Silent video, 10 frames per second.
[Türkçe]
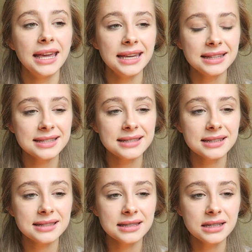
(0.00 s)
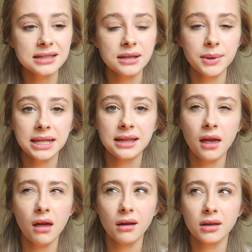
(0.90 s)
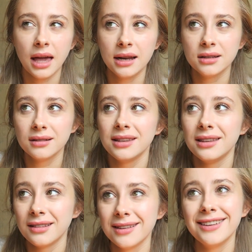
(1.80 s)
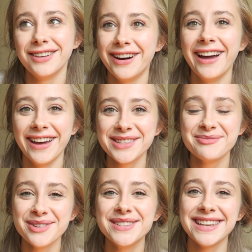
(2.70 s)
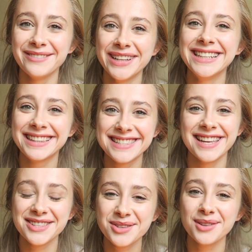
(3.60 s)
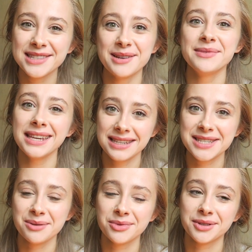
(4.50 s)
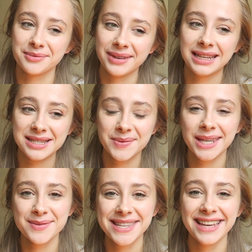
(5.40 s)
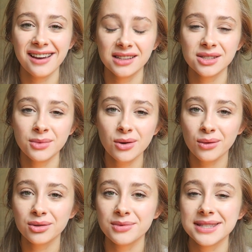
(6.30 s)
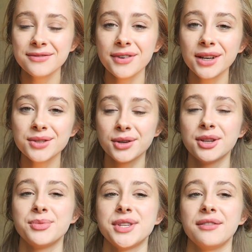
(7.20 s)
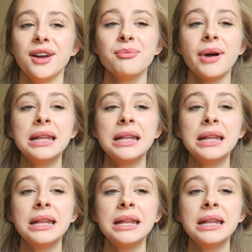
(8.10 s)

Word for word: İktisatı tabii ki de yani hayatım boyunca ben iktisatçı olacağım diye yaşamıyordum yani. Şimdi kimseyi kandırmak olmasın. Fakat şöyle bir şey var.